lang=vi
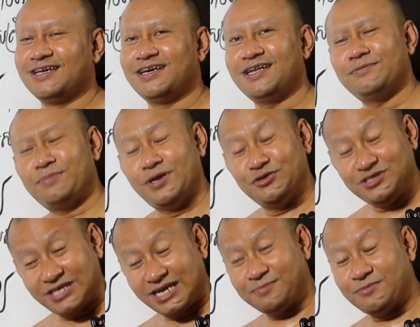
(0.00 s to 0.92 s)
ở đây phao
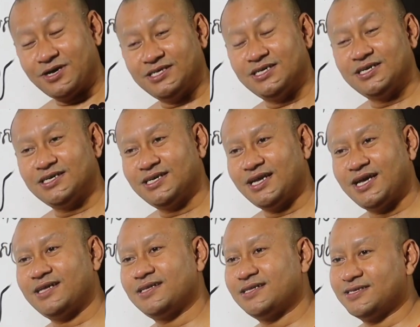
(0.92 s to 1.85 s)
chật bao nhiêu
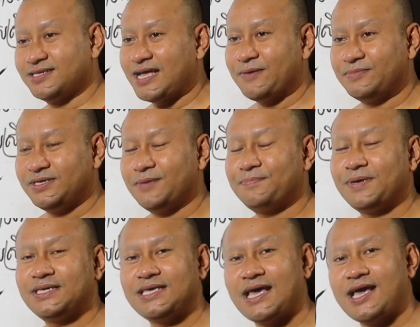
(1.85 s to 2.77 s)
nè ta bây giờ
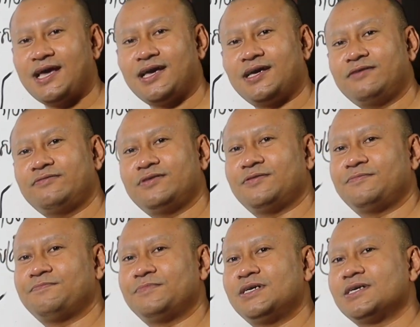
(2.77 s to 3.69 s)
pành nhá về
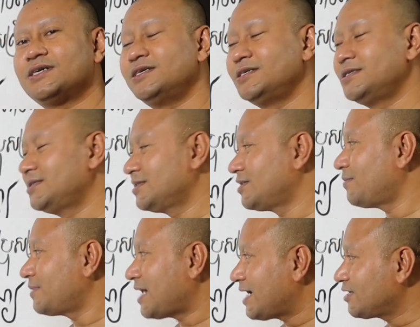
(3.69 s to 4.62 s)
mơ khơi
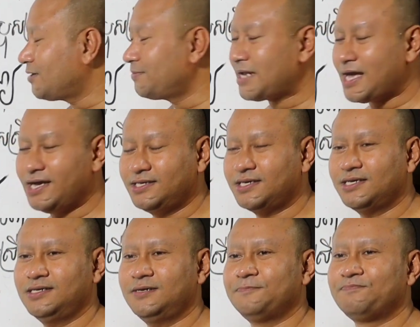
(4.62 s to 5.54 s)
thòng đá thòng đá chứ
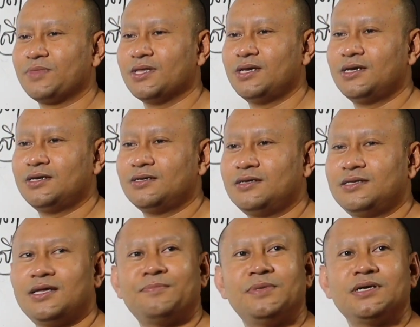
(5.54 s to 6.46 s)

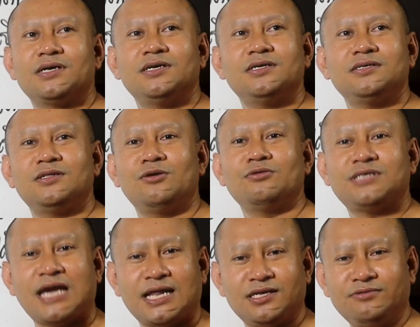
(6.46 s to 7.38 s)
thì ta mơ khơi lộ
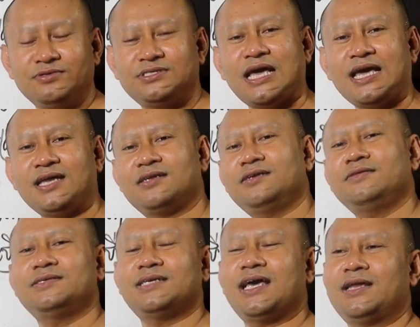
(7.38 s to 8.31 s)
chắn tao bị chạy nó
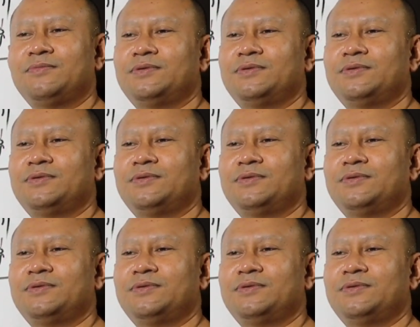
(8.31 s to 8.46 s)
chạy